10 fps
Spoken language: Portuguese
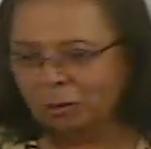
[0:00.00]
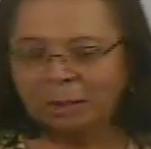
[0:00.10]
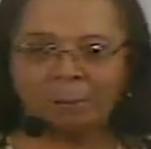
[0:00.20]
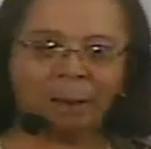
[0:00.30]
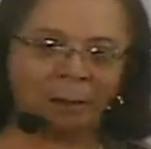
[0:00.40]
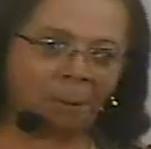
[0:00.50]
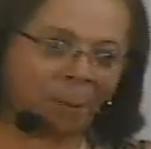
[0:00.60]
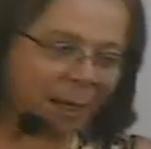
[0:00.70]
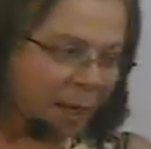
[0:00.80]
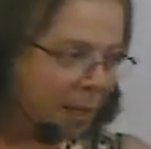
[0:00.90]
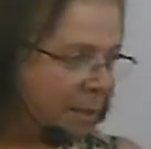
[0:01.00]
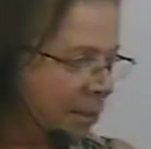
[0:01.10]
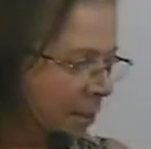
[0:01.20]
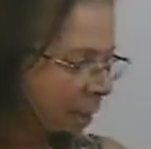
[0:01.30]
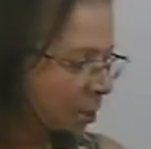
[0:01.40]
se o trabalho
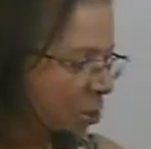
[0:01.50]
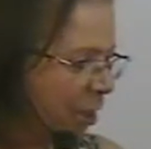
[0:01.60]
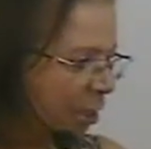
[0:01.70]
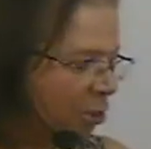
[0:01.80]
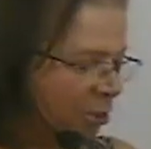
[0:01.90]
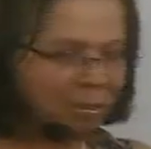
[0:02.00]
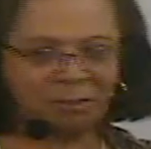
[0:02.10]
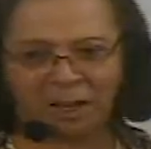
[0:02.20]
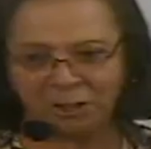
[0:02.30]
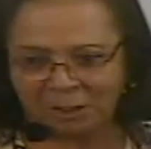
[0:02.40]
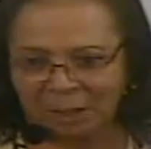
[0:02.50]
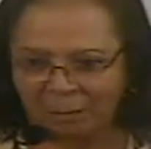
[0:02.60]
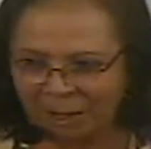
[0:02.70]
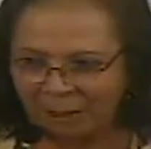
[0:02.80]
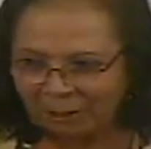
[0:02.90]
aparece, a gente faz o
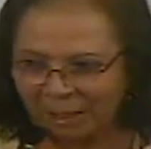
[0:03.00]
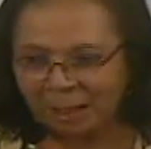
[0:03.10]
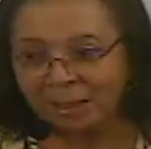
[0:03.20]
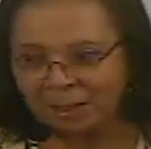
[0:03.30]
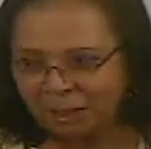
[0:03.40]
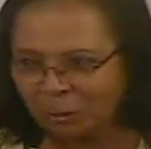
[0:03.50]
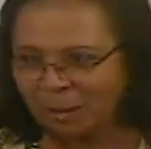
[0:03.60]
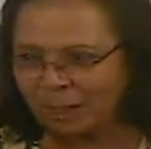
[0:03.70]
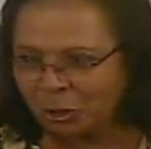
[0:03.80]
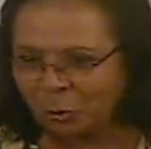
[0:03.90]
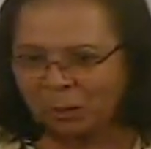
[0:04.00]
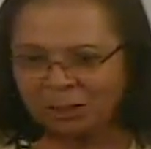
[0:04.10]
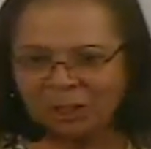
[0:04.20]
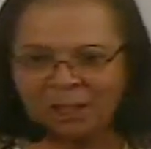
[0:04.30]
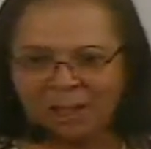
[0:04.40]
trabalho, né? rezando para que as
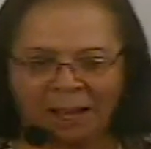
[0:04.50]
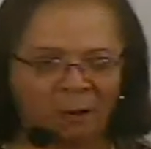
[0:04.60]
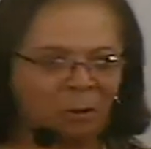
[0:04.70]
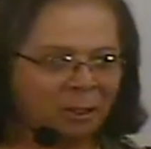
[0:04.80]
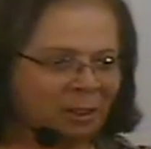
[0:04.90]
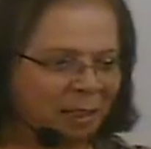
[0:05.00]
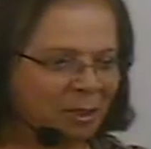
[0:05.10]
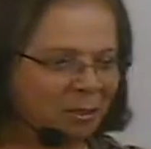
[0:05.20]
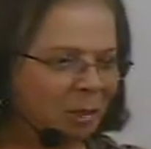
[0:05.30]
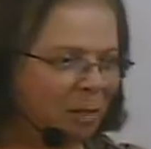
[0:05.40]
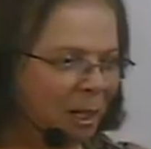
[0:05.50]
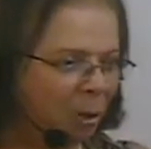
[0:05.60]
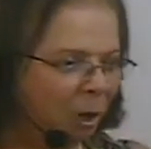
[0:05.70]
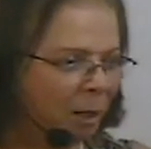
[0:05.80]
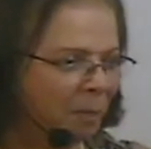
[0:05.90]
coisas aconteçam da
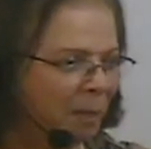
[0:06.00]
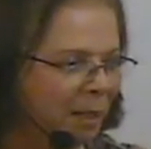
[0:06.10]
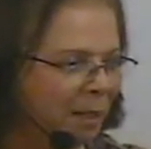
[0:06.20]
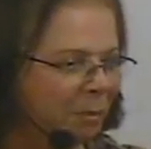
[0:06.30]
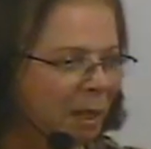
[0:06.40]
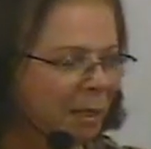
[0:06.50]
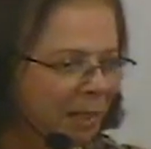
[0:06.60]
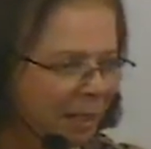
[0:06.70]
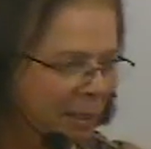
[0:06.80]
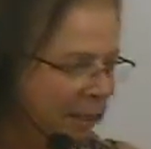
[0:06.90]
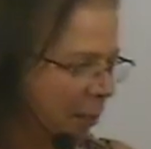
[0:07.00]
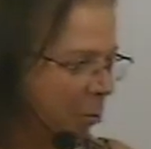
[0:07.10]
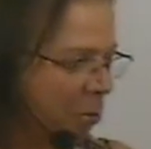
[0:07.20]
melhor maneira